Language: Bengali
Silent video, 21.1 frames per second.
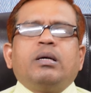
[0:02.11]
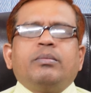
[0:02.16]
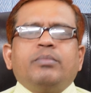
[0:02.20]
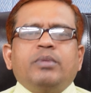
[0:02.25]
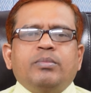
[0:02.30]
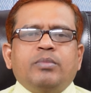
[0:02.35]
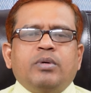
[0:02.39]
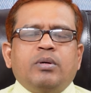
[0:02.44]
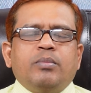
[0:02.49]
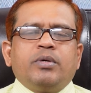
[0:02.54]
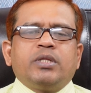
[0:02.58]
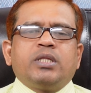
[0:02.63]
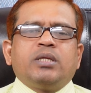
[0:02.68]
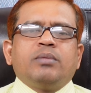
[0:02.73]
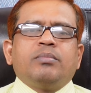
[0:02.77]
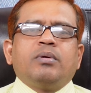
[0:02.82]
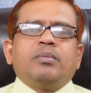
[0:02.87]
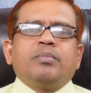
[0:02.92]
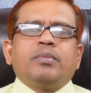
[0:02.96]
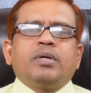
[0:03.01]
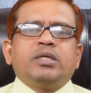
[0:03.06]
আমি মোহাম্মদ
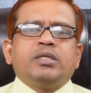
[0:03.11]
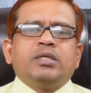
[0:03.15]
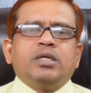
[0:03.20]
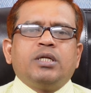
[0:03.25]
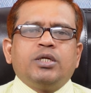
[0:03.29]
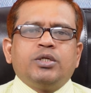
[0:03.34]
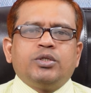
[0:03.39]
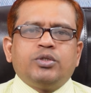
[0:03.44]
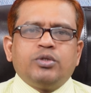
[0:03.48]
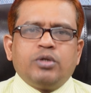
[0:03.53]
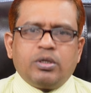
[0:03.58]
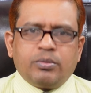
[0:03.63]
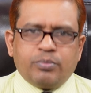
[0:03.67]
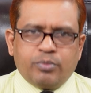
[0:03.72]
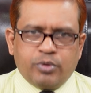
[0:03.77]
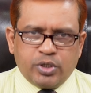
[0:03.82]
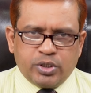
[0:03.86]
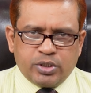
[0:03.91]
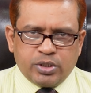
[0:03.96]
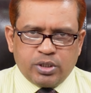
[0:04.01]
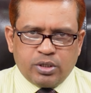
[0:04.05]
ইমাম গাজ্জালি সোহাগ
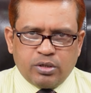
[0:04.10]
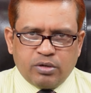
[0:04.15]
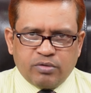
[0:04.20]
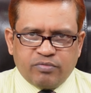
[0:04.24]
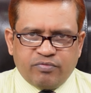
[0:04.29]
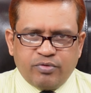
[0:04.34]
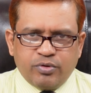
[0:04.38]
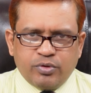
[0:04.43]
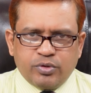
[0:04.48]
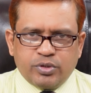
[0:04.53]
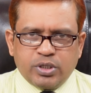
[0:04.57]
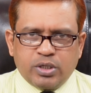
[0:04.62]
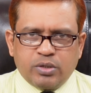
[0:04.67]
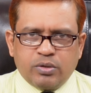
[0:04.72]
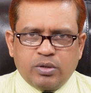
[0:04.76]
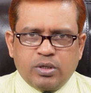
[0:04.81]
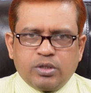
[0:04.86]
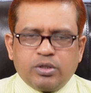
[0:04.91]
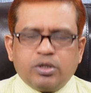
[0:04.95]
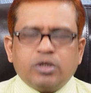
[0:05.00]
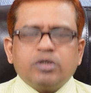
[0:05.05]
পরিচালক ফিউচার
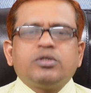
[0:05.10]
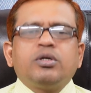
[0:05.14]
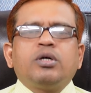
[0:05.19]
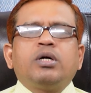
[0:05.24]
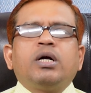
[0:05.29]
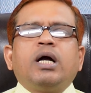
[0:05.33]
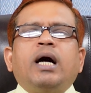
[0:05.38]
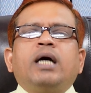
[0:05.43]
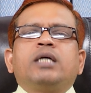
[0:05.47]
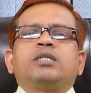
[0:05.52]
ওয়াল দর্শক